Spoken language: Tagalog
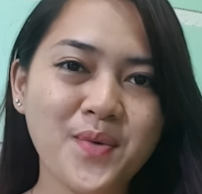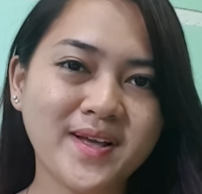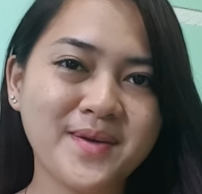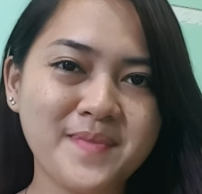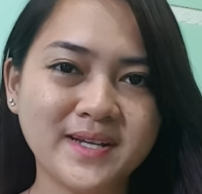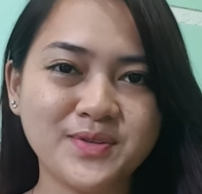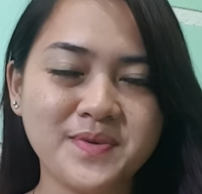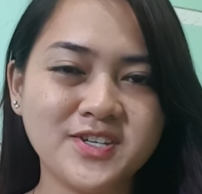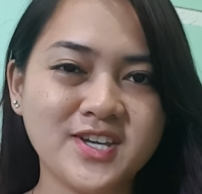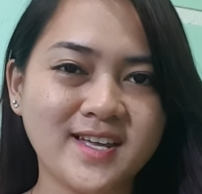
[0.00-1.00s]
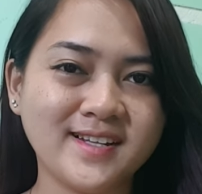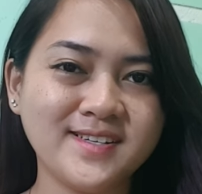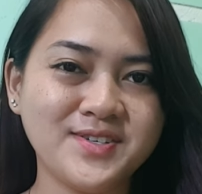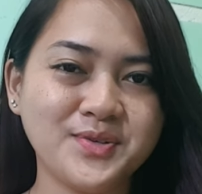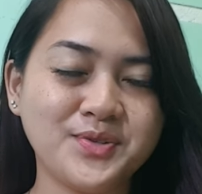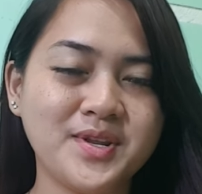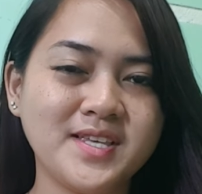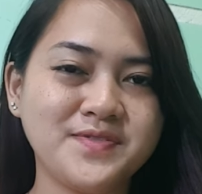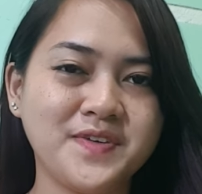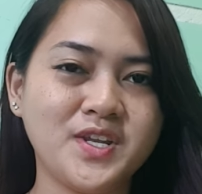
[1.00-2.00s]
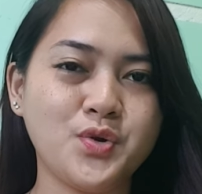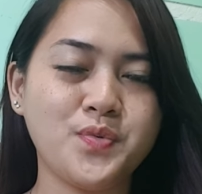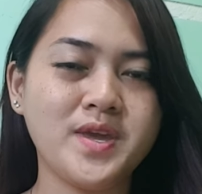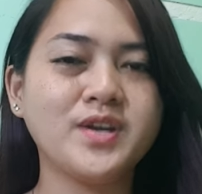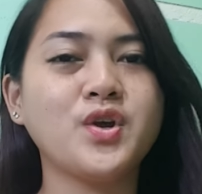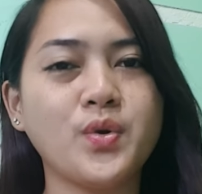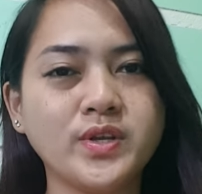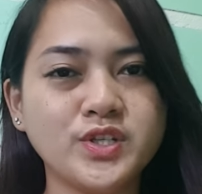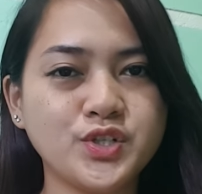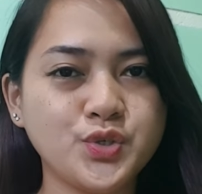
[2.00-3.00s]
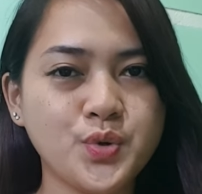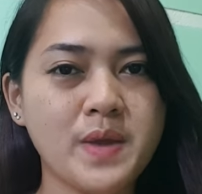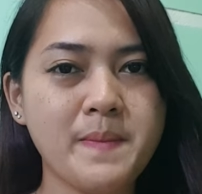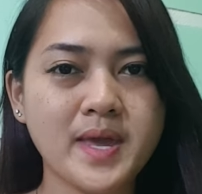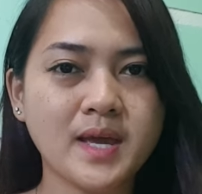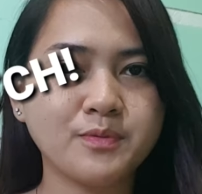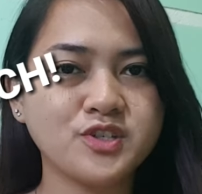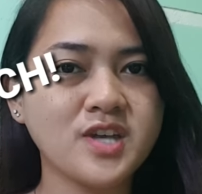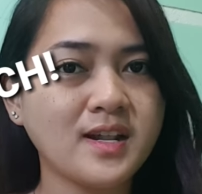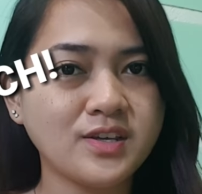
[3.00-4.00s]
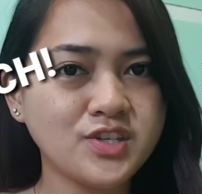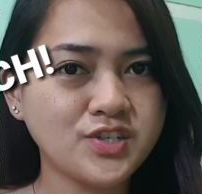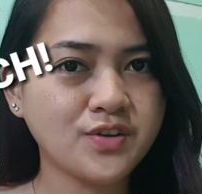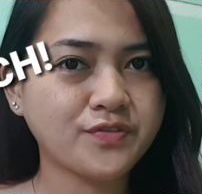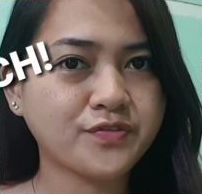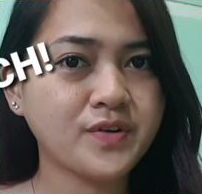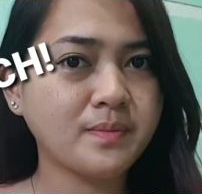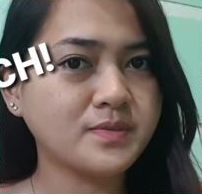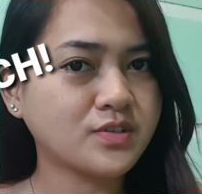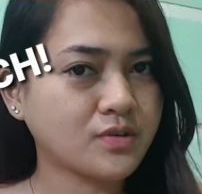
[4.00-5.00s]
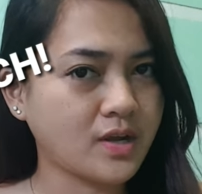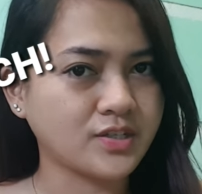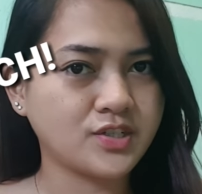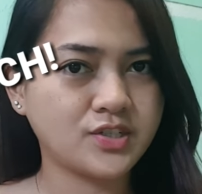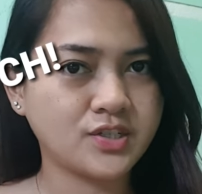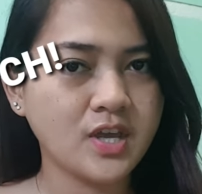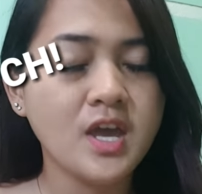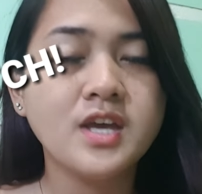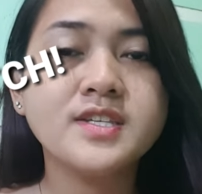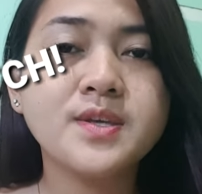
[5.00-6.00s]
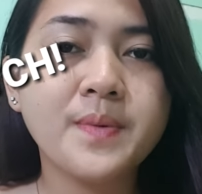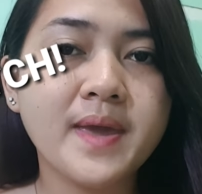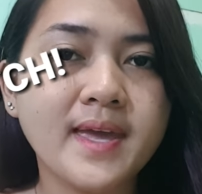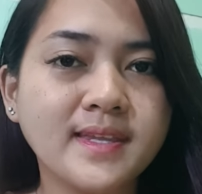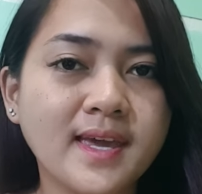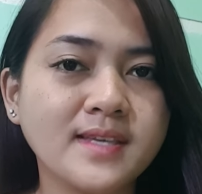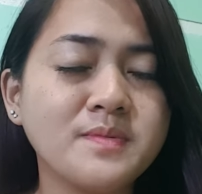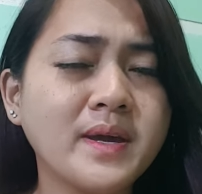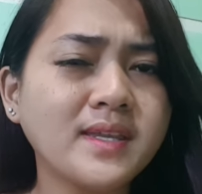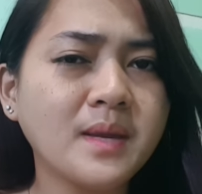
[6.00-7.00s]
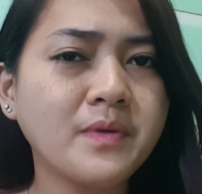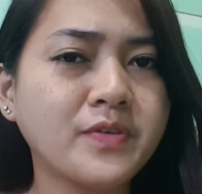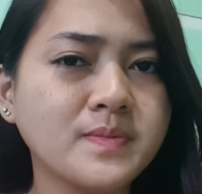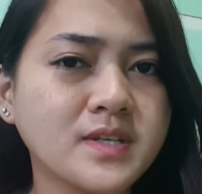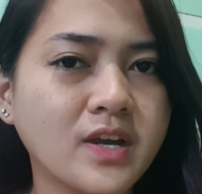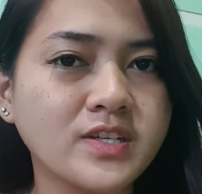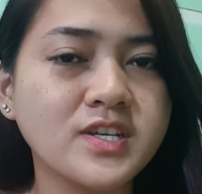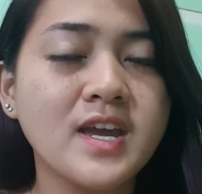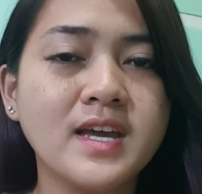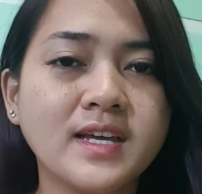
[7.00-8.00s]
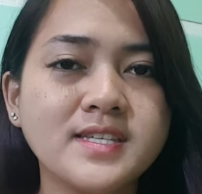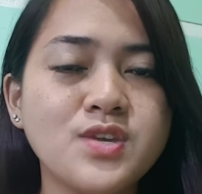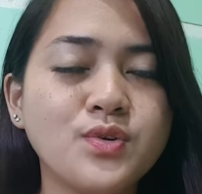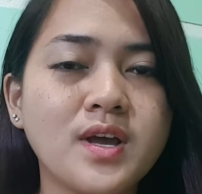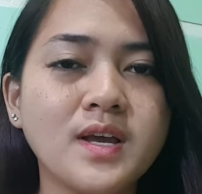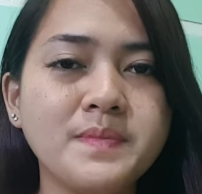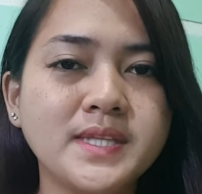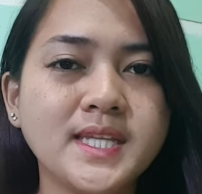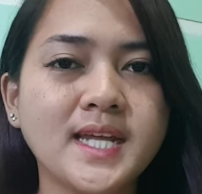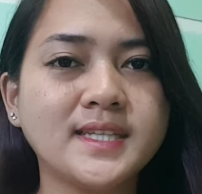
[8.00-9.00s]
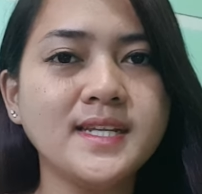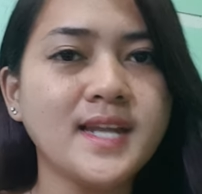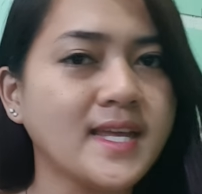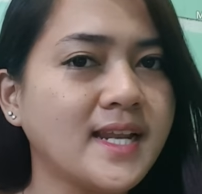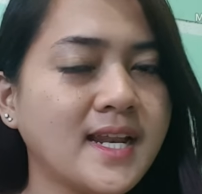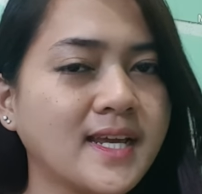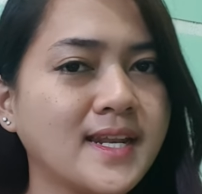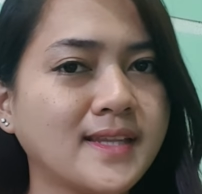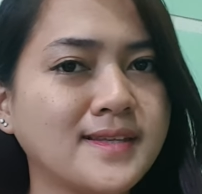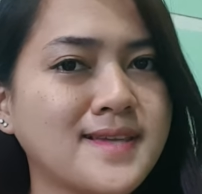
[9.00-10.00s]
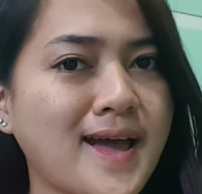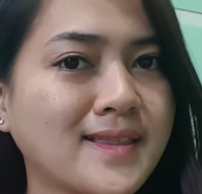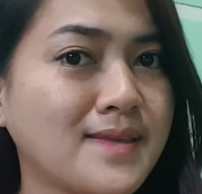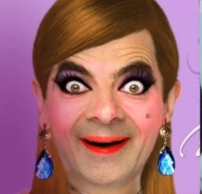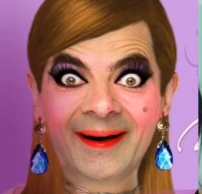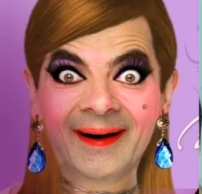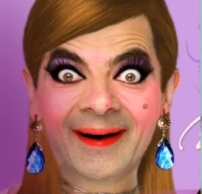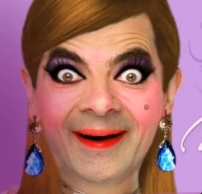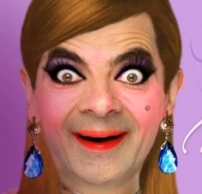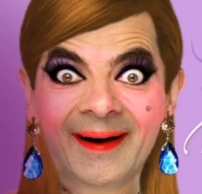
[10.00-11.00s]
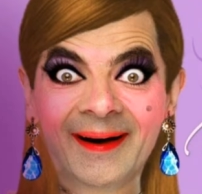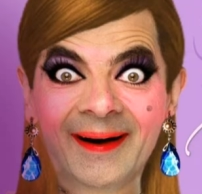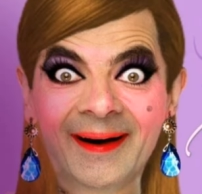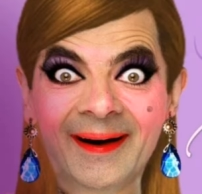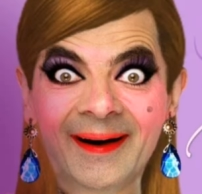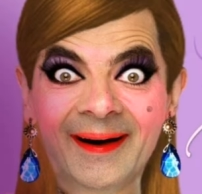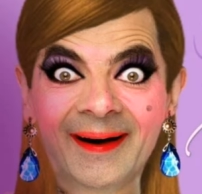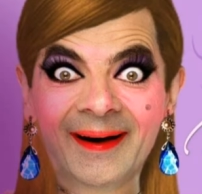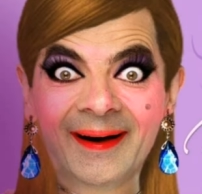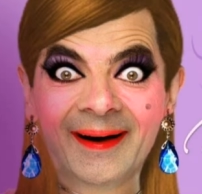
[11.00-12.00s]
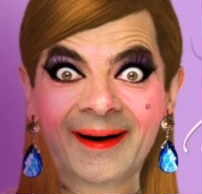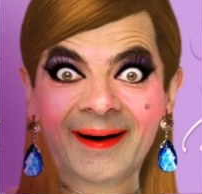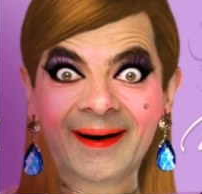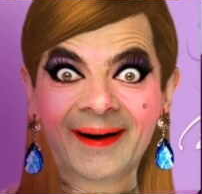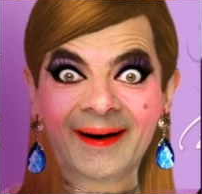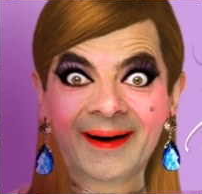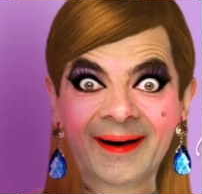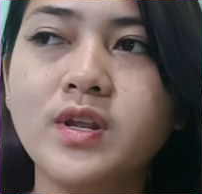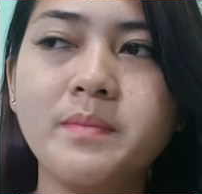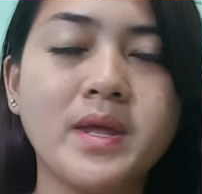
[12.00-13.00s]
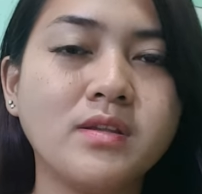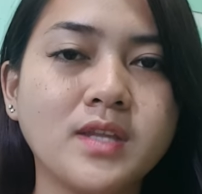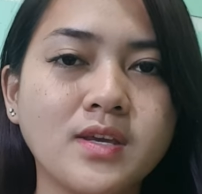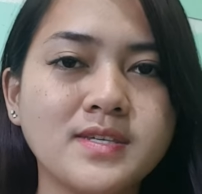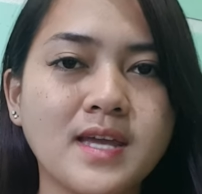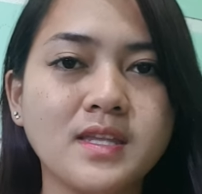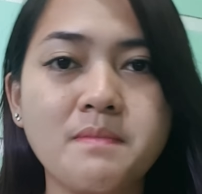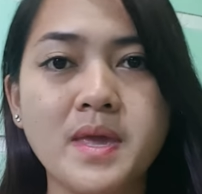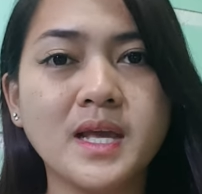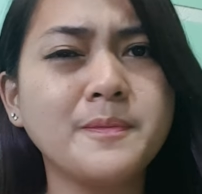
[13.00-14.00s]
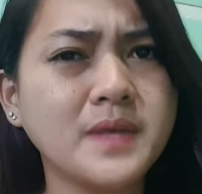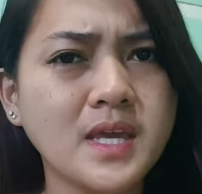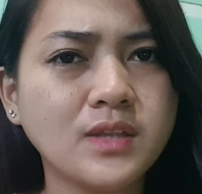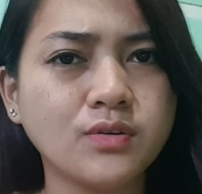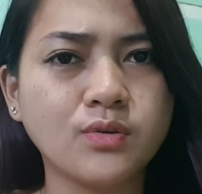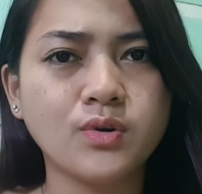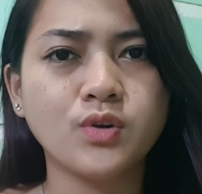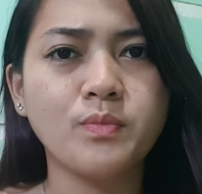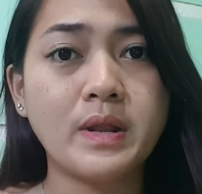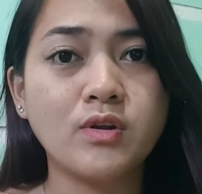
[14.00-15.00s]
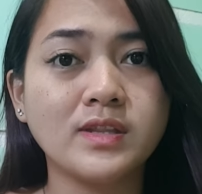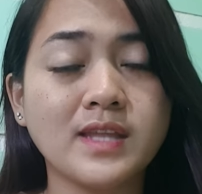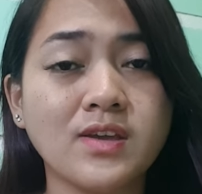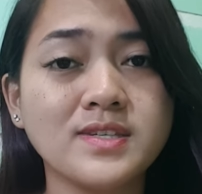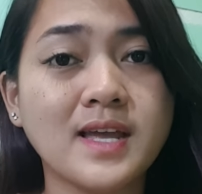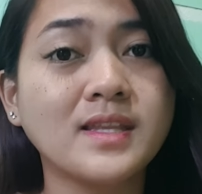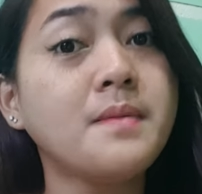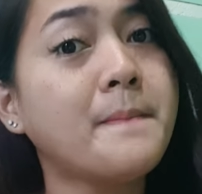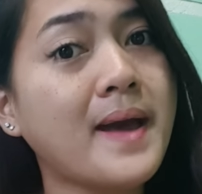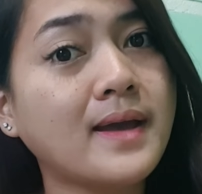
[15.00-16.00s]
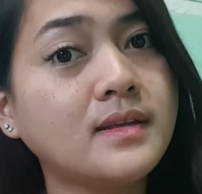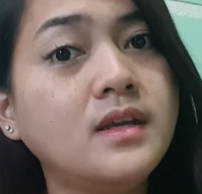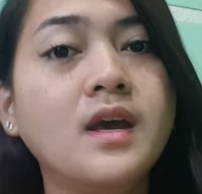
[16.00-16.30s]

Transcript: Welcome back to my channel. So today's video, we are going to do a makeup challenge from scratch. So ayan guys, bakit nga ba from scratch? Kasi yung gagamitin natin na ilalagay natin sa ating mga mukha ay yung kung ano lang meron tayo sa ating makeup kit or kung ano meron tayo sa ating bag.